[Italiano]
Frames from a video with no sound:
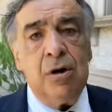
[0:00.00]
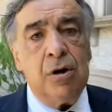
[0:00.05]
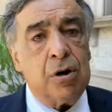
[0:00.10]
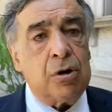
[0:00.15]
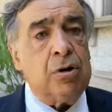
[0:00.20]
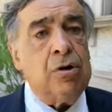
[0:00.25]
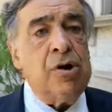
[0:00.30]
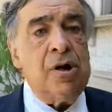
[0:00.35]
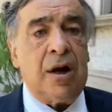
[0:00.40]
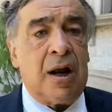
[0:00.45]

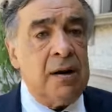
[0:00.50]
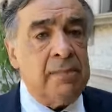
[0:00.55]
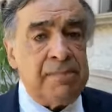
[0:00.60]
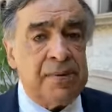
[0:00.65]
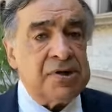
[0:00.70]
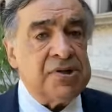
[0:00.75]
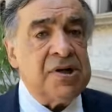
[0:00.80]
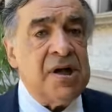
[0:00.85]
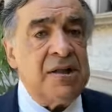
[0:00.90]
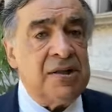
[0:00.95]
Occorre che il
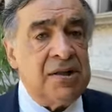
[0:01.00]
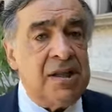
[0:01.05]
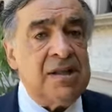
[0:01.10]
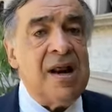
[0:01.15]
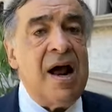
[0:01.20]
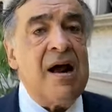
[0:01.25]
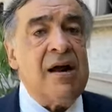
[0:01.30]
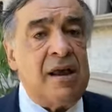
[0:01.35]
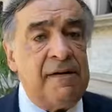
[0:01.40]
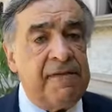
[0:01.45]
Presidente
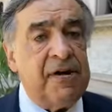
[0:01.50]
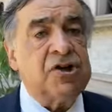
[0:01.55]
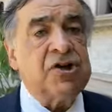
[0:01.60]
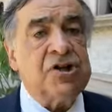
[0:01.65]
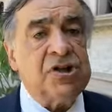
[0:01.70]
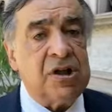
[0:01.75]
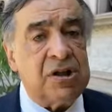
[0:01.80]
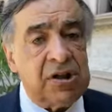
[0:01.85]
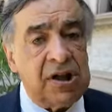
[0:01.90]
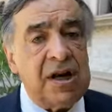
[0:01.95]
Draghi
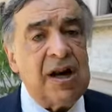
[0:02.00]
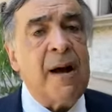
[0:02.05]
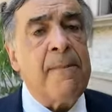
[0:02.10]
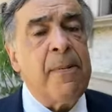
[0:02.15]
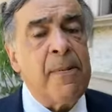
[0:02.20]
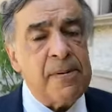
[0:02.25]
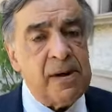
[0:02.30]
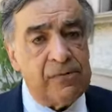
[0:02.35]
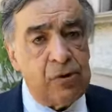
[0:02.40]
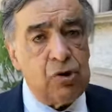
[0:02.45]
faccia sentire la
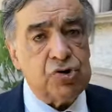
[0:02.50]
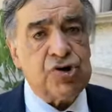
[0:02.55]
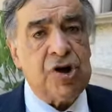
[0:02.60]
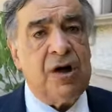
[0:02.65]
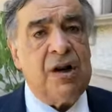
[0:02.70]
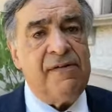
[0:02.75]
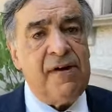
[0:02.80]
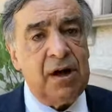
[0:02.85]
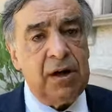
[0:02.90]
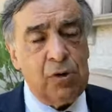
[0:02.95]
propria voce a
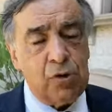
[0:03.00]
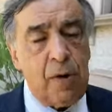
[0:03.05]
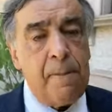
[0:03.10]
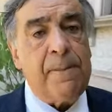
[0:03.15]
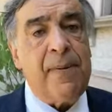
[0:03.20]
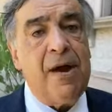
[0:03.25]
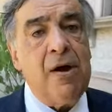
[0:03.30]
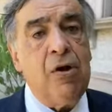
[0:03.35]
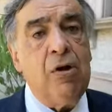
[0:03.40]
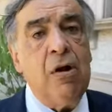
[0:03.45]
livello
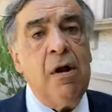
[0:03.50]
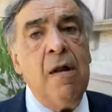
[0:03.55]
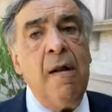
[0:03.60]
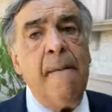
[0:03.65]
europeo